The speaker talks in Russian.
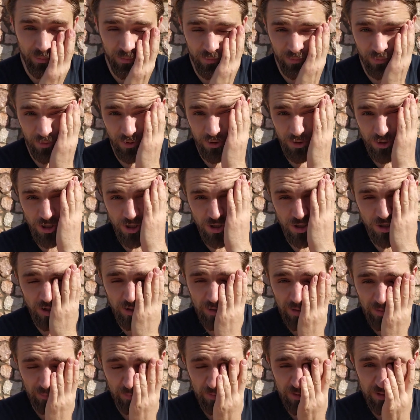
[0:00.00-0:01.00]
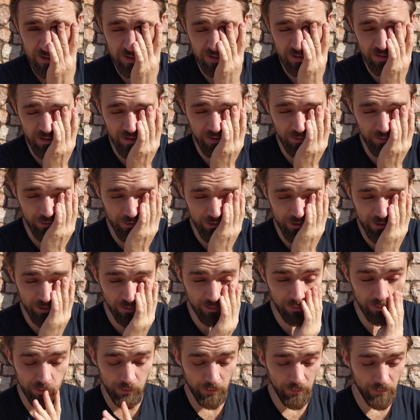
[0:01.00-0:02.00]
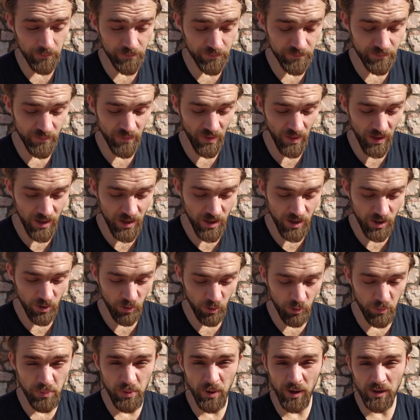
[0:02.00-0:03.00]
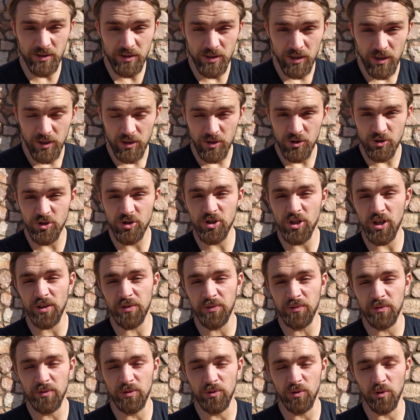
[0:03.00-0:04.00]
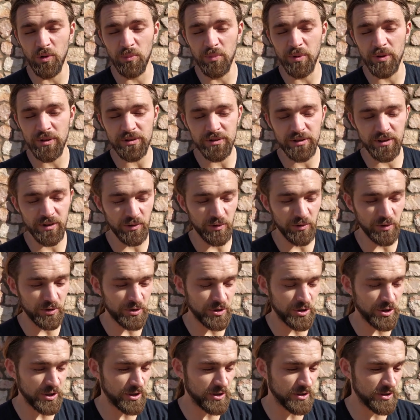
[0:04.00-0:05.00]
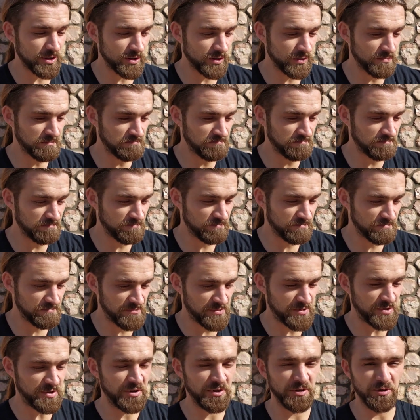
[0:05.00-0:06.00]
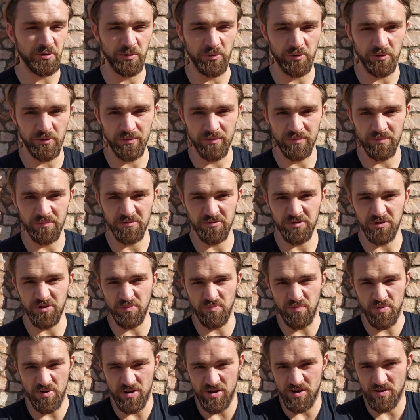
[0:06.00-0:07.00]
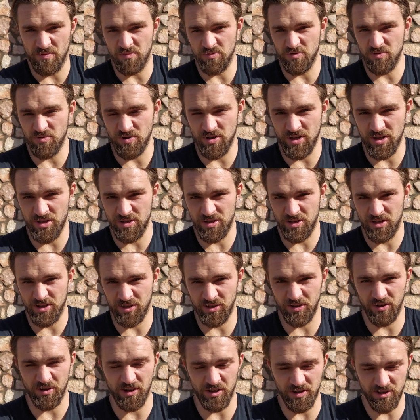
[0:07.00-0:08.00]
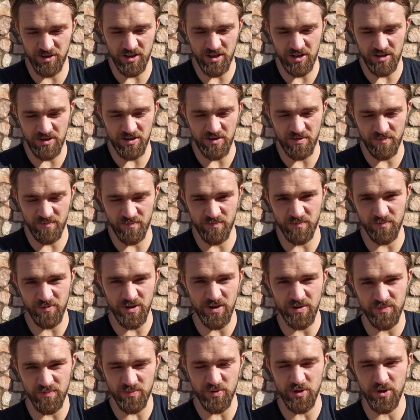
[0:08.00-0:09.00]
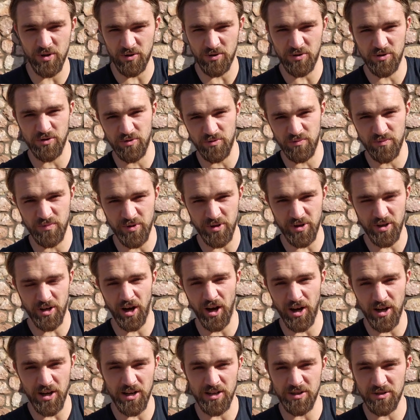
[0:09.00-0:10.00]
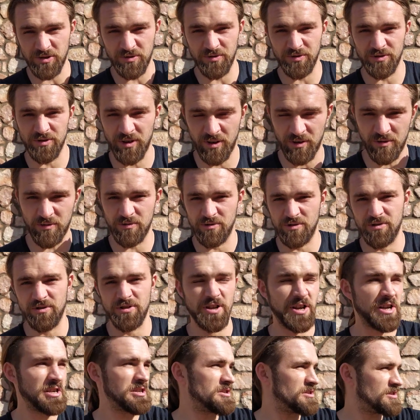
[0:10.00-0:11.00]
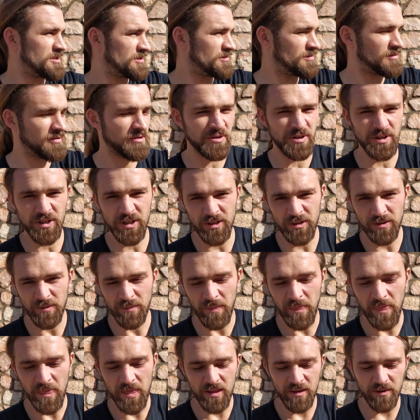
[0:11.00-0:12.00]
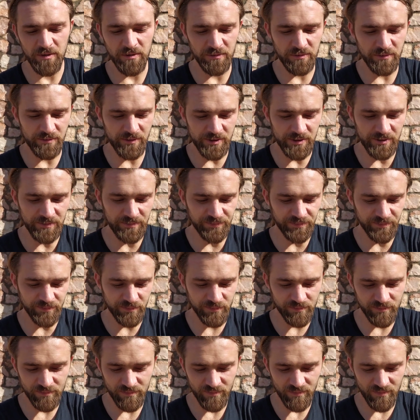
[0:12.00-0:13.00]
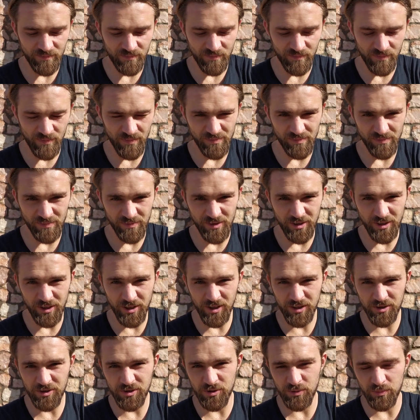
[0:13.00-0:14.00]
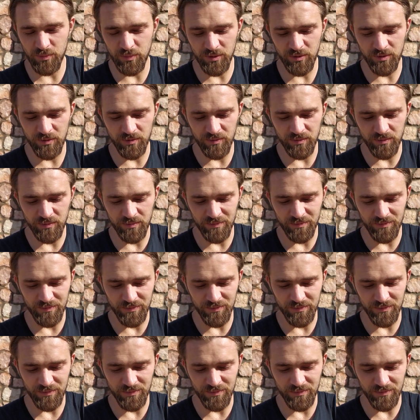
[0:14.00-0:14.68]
мне женщины обычно кого делают образ жертвенный образ такой через силу типа я буду одна страдать, там, блядь, берет сумки коляску, нахуй тащит. Вот. Я раньше был